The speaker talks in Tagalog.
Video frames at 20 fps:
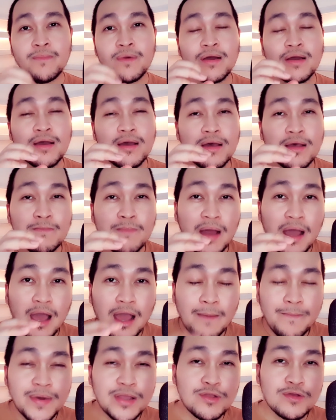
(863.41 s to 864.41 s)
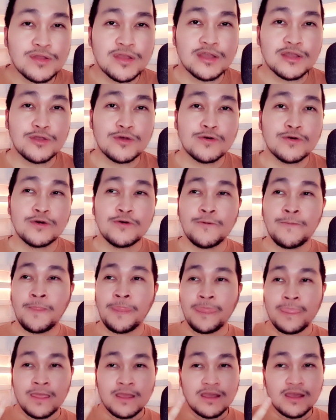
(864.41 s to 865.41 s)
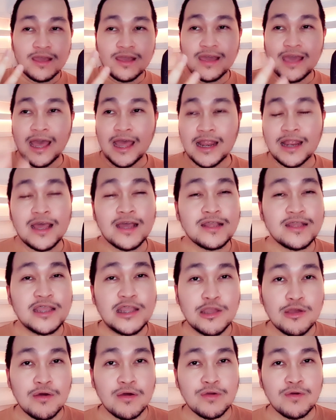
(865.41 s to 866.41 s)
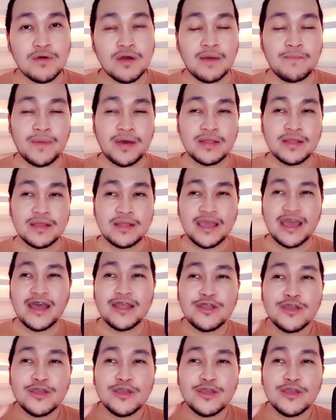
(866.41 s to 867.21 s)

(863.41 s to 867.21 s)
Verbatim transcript: Mga makakapanood nito, igalang ninyo ang iyong ama at ina.